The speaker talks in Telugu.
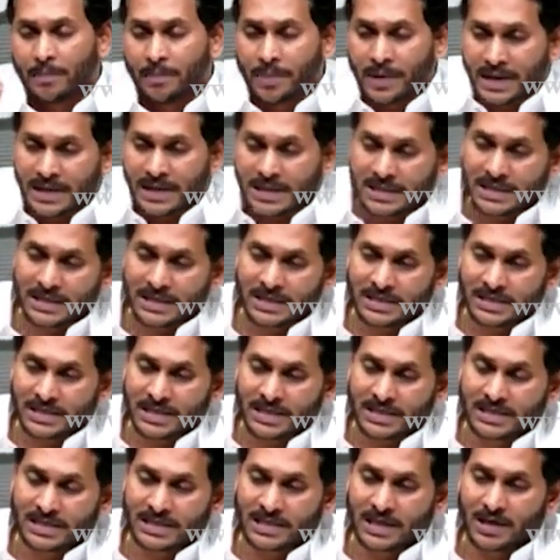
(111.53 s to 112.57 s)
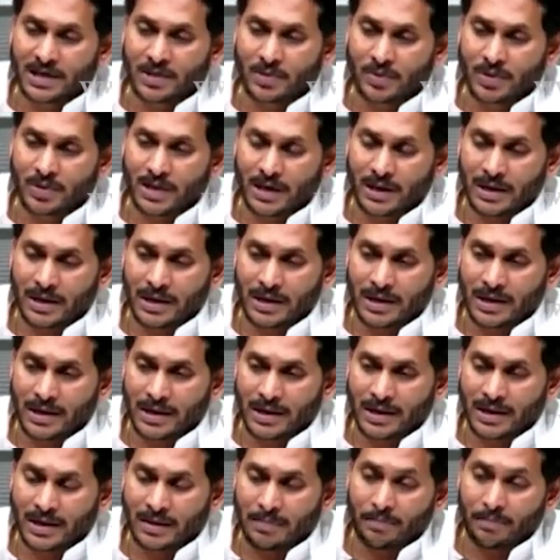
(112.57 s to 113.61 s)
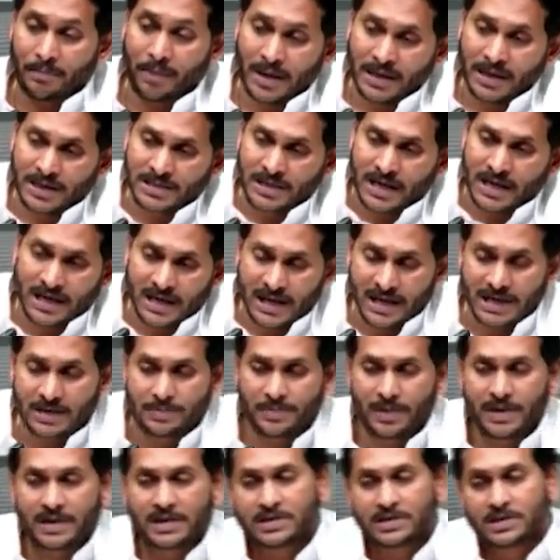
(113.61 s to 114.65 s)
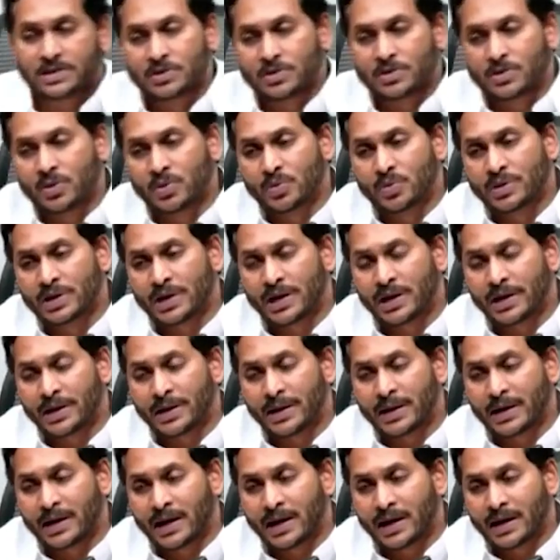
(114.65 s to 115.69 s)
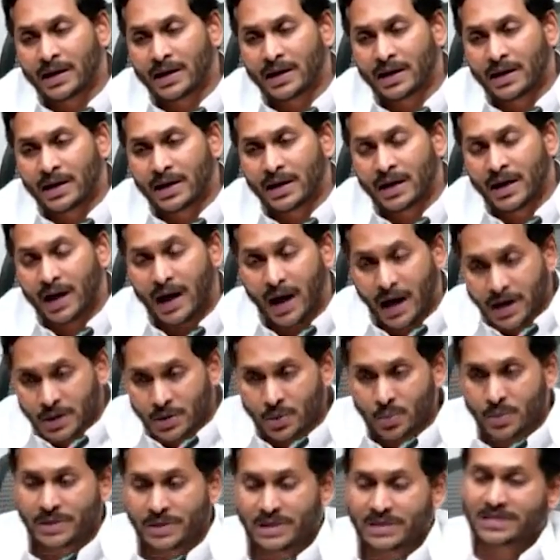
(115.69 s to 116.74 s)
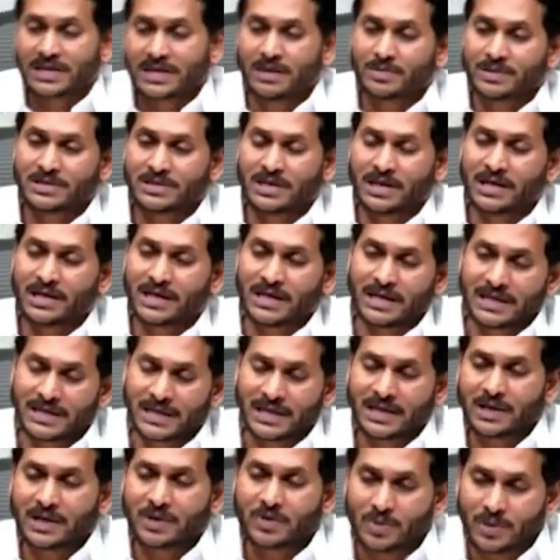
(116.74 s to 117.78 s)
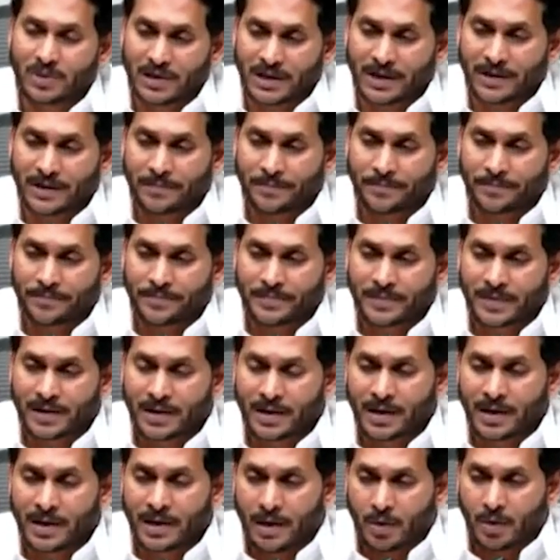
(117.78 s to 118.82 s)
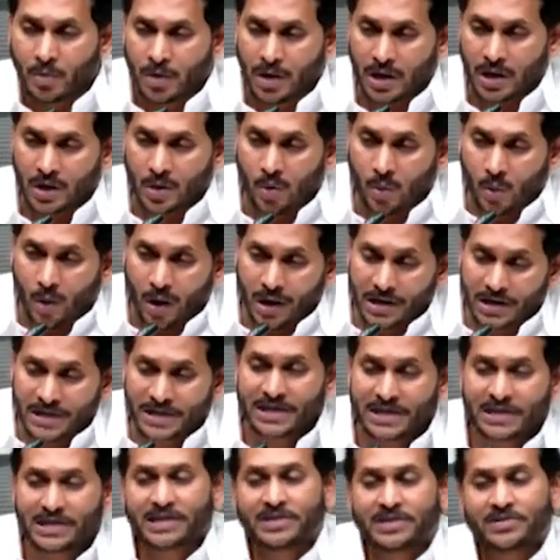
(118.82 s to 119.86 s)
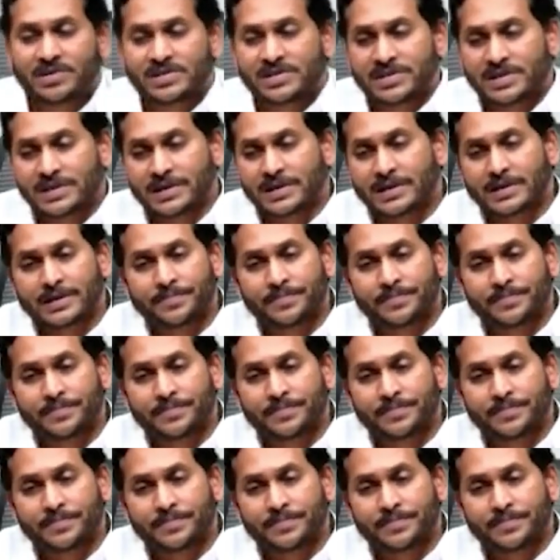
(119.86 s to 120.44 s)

ప్రయత్నం చేసినా కూడా పని జరగని పరిస్థితిలో ఉన్న అటువంటి సమస్యలకు ఏదైనా కూడా ఒక క్వాలిటీ రిడ్రెసల్